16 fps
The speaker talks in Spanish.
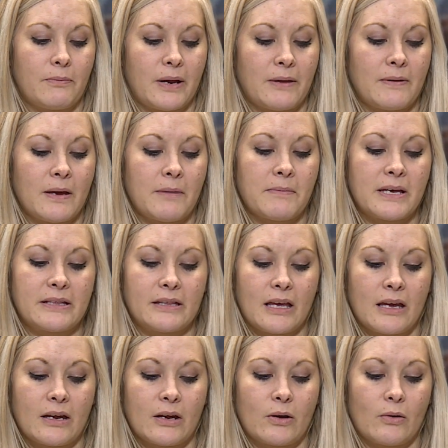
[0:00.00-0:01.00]

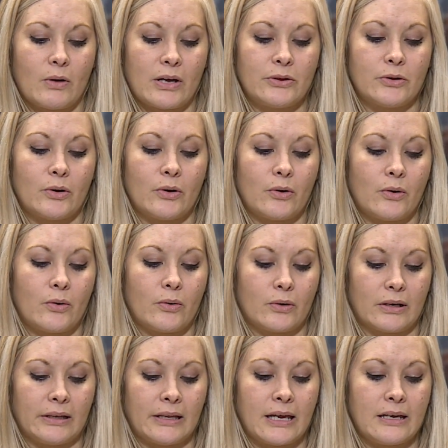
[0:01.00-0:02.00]
previamente
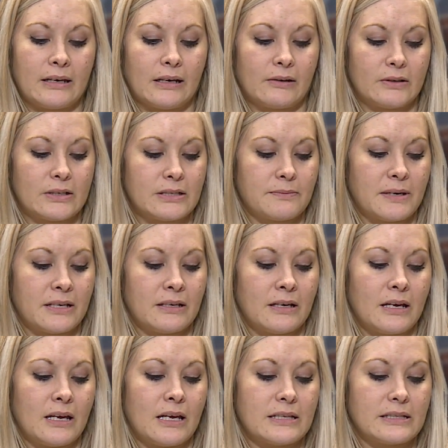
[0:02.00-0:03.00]
cuando Glenn Chrisman
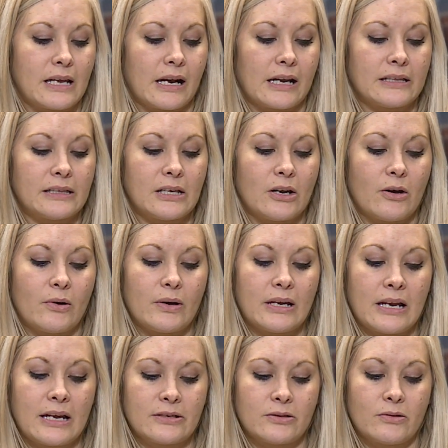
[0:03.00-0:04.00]
se retiró
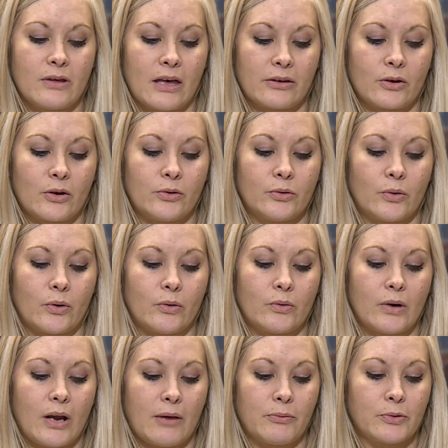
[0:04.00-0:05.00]
y la ciudad condujo
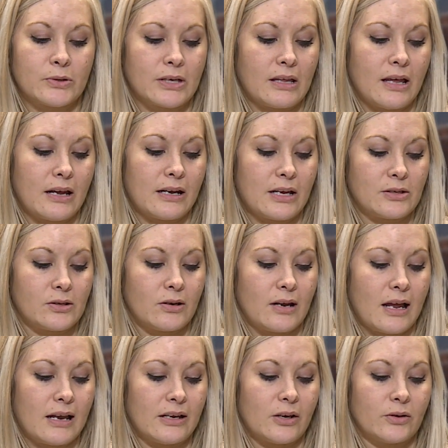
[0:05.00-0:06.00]
una búsqueda
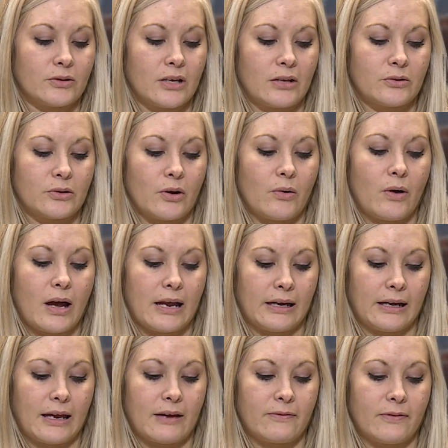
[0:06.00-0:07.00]
nacional y contrató
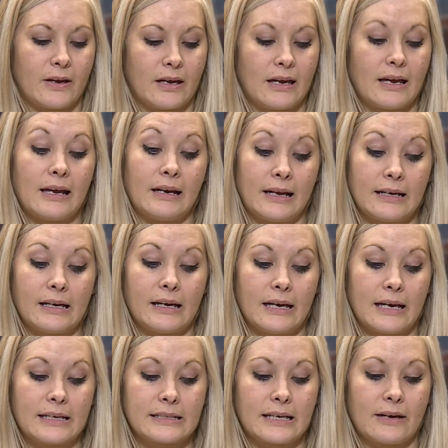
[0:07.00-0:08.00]
al jefe, el
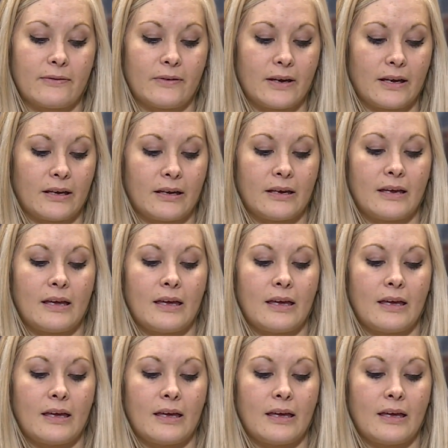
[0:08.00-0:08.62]
ex jefe